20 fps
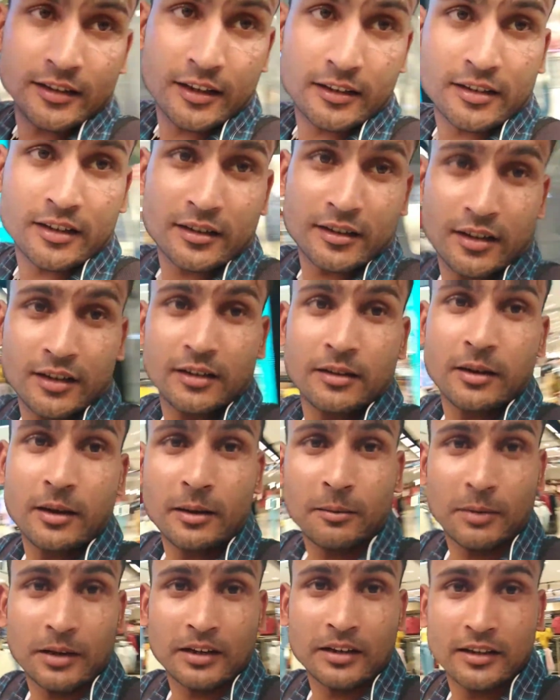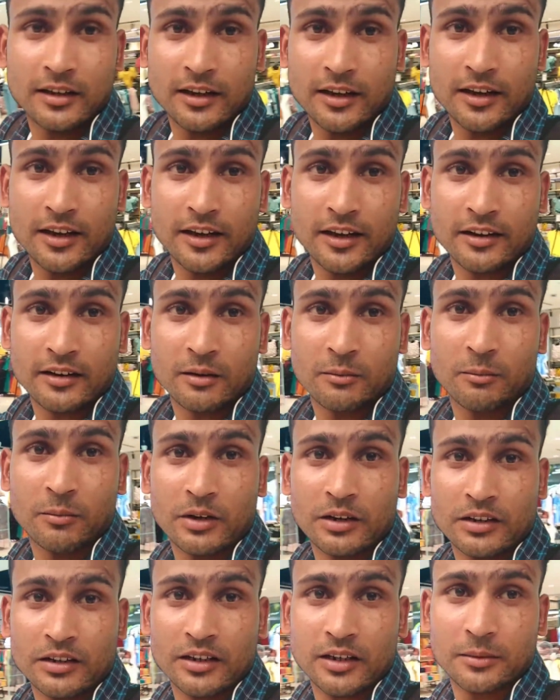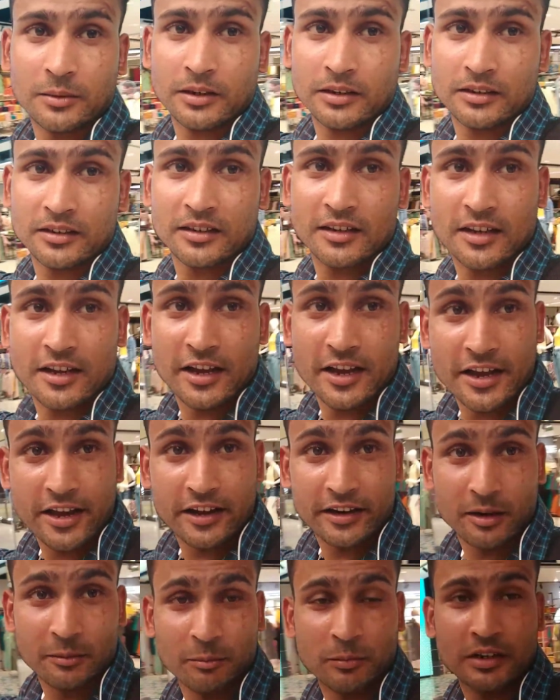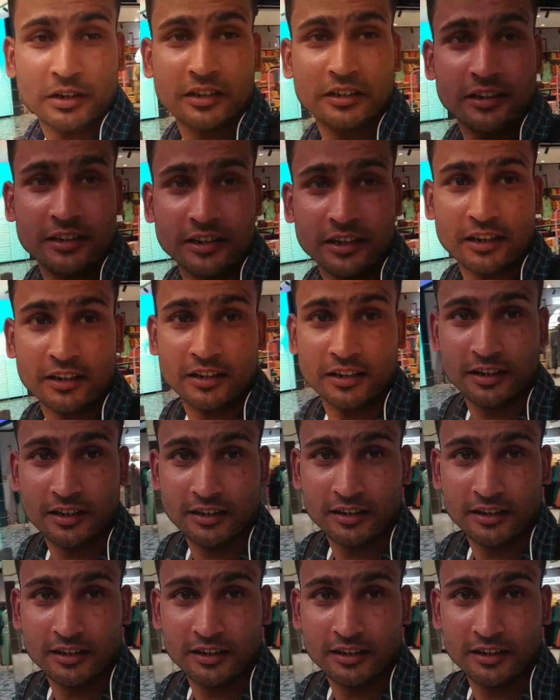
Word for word: देख सकते हैं ना हाँ भाई एक नंबर की है भाई एक नंबर की दिख रही है